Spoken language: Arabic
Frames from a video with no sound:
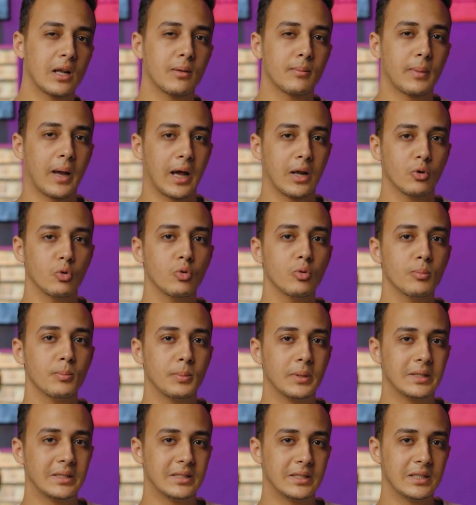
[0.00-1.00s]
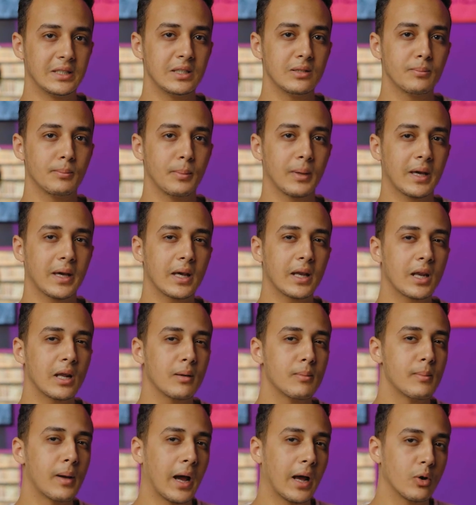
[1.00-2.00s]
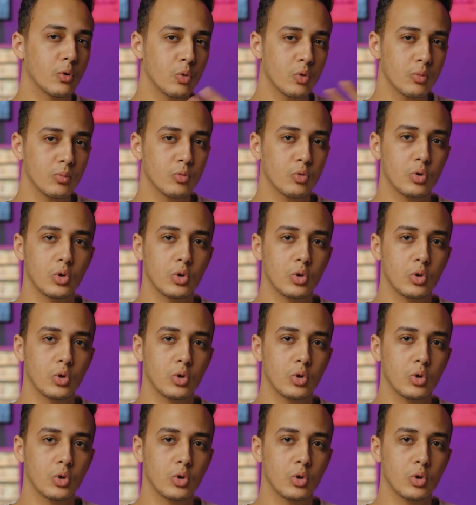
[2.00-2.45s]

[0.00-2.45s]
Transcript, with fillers: المعلوم بالدين بغير المعلوم